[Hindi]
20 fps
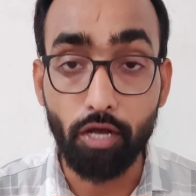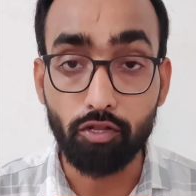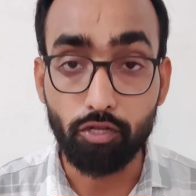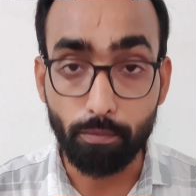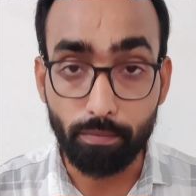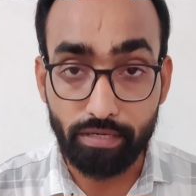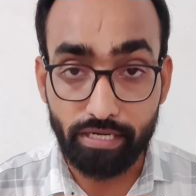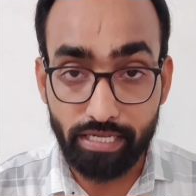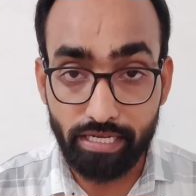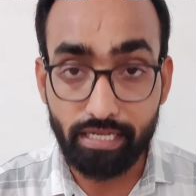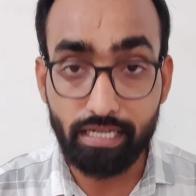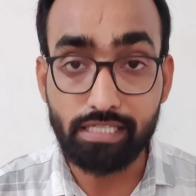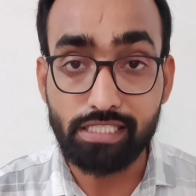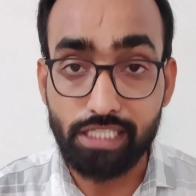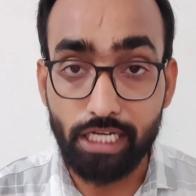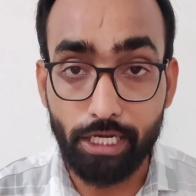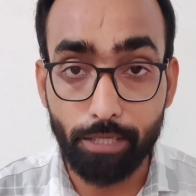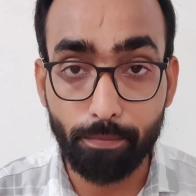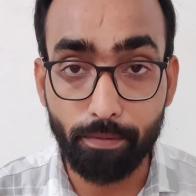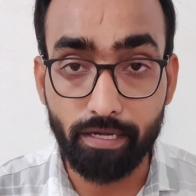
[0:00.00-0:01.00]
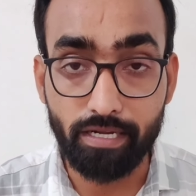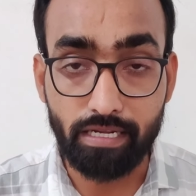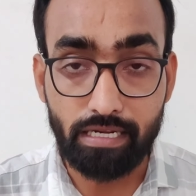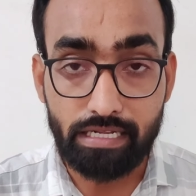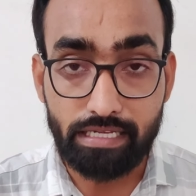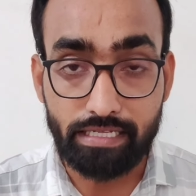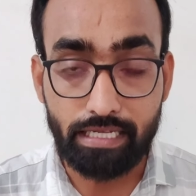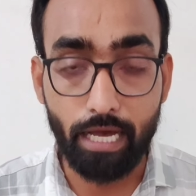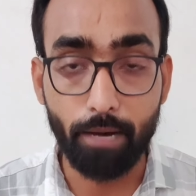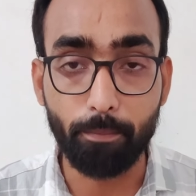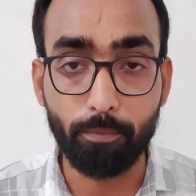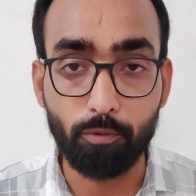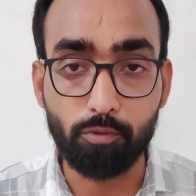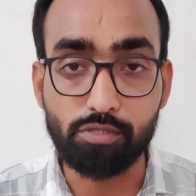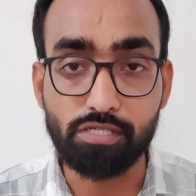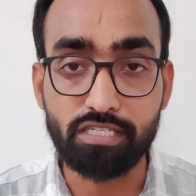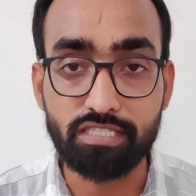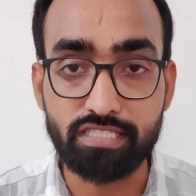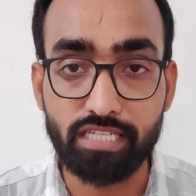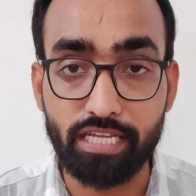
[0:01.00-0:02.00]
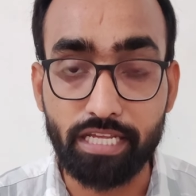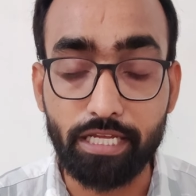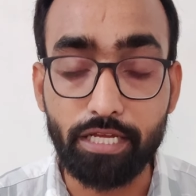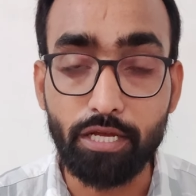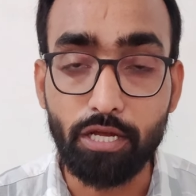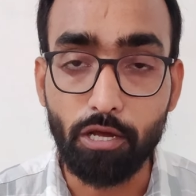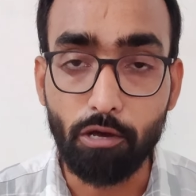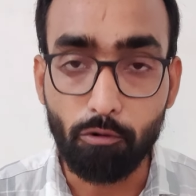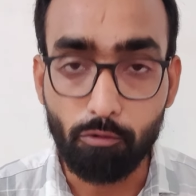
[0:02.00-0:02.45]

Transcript: तो डिग्री सर्टिफिकेट के लिए क्या प्रोसेस रहेगी